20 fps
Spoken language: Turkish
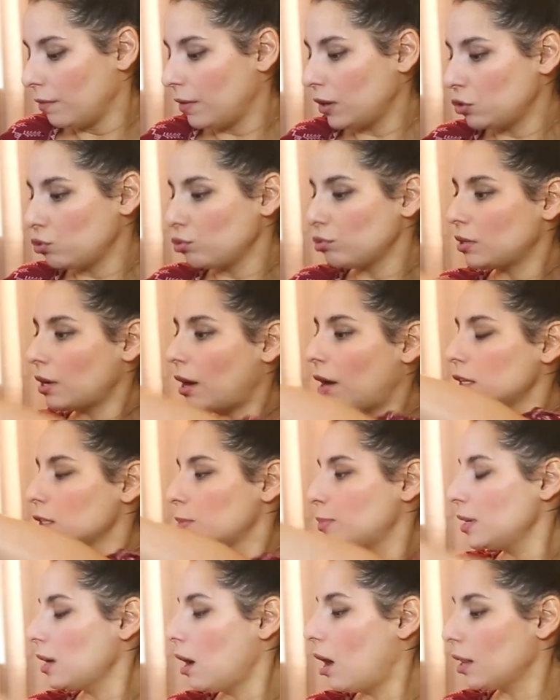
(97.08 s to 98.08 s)
Ve şu
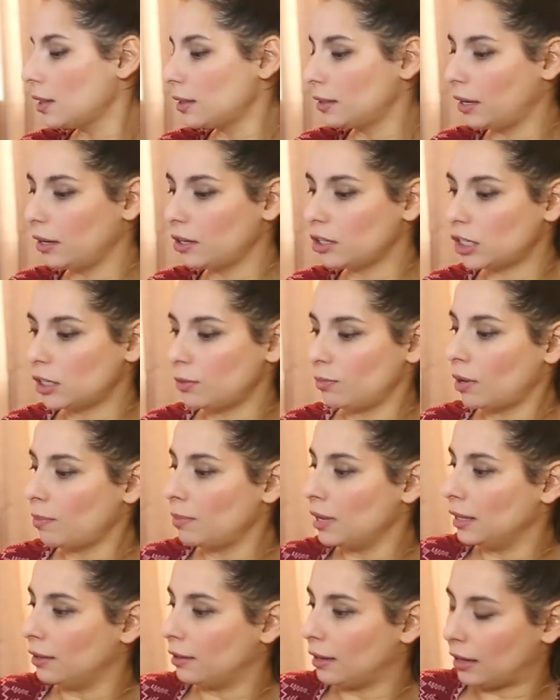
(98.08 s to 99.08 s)
tarz bir alt değiştirme
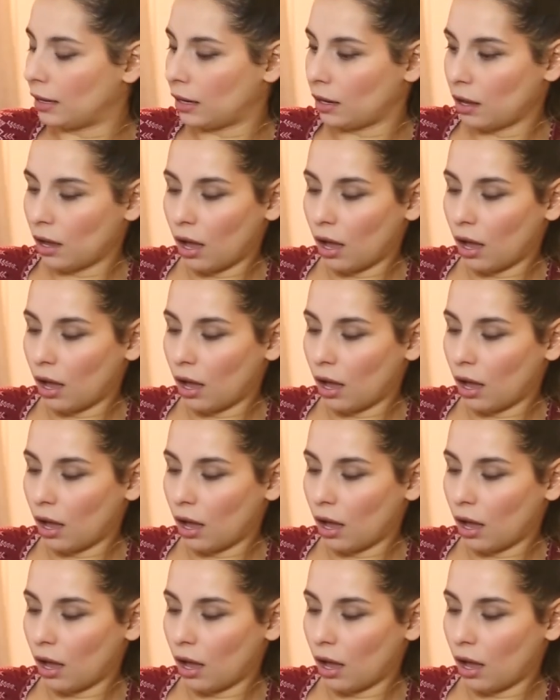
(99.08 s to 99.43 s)
minderi